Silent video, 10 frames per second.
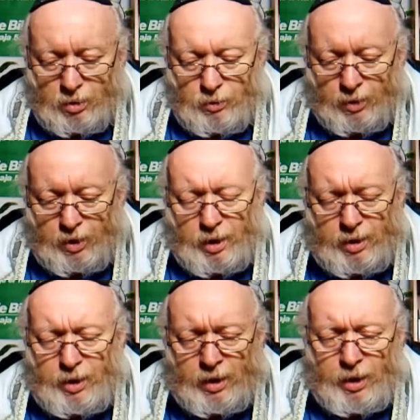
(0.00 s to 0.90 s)
Das hat
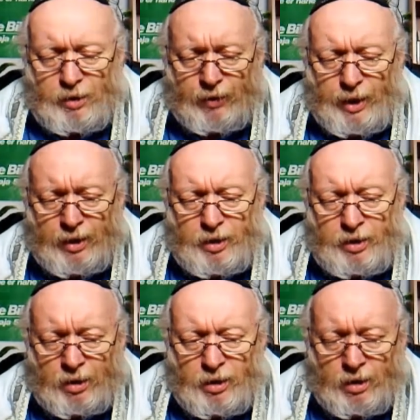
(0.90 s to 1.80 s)
sich nicht verändert,
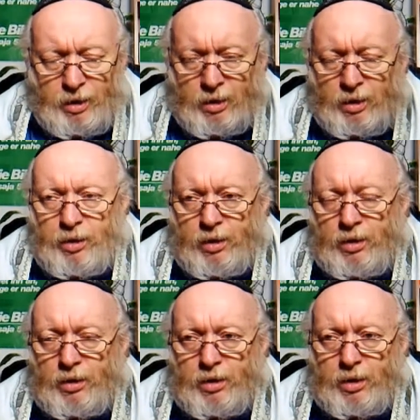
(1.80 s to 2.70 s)

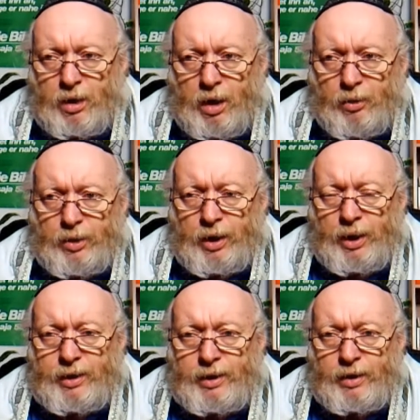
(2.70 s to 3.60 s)
auch in den
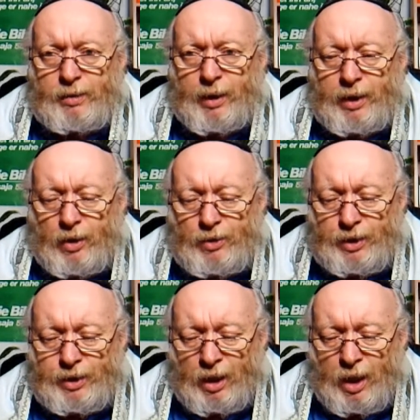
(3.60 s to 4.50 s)
letzten
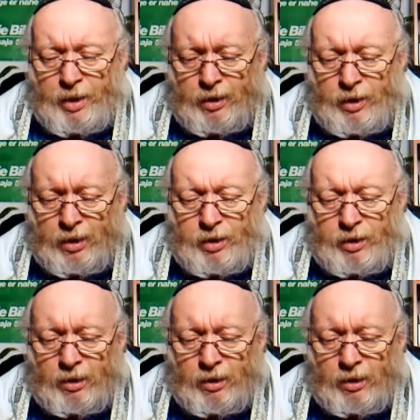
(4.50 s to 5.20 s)
2000 Jahren nicht.